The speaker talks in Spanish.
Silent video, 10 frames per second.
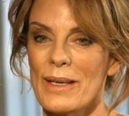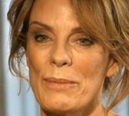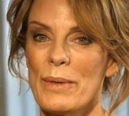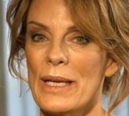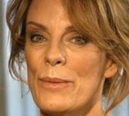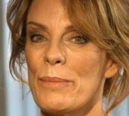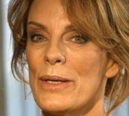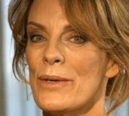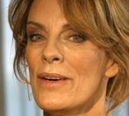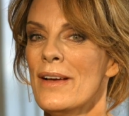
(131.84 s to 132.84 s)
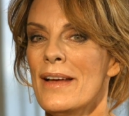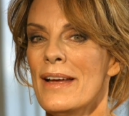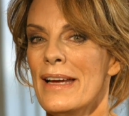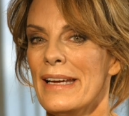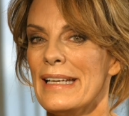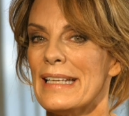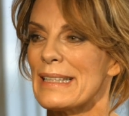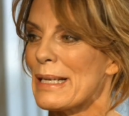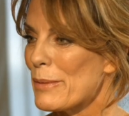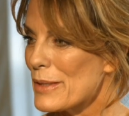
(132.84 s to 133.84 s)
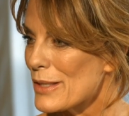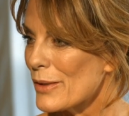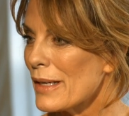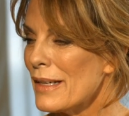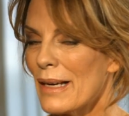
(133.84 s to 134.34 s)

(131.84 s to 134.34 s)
el pelo, pero en la televisión